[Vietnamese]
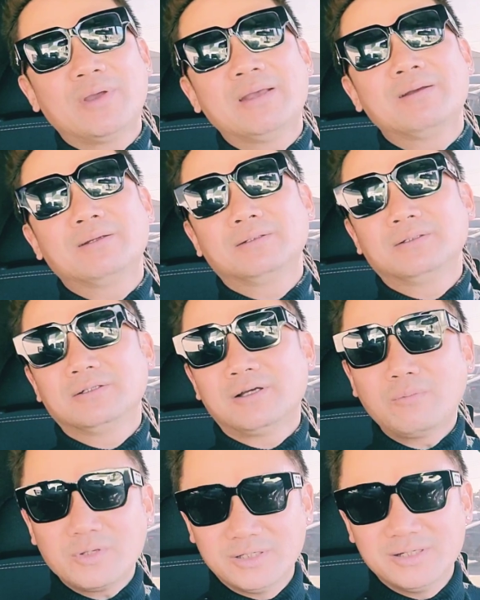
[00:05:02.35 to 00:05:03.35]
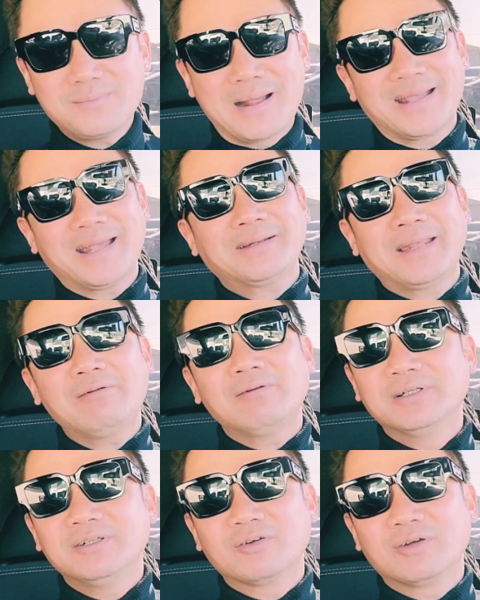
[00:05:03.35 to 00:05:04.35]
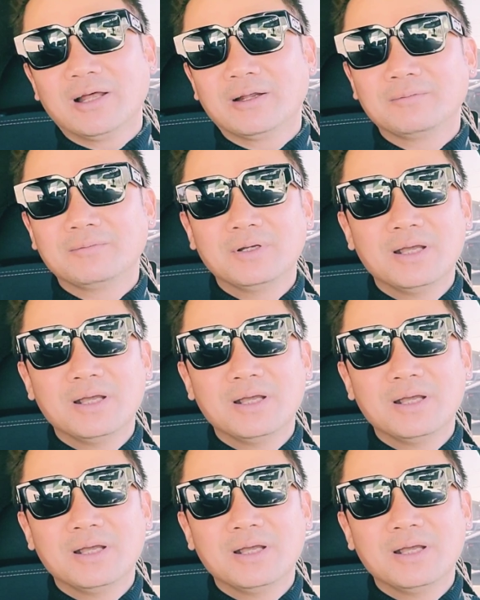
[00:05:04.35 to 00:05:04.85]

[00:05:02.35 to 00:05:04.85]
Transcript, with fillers: Yên ông chữa bằng cách kéo lưỡi hoặc là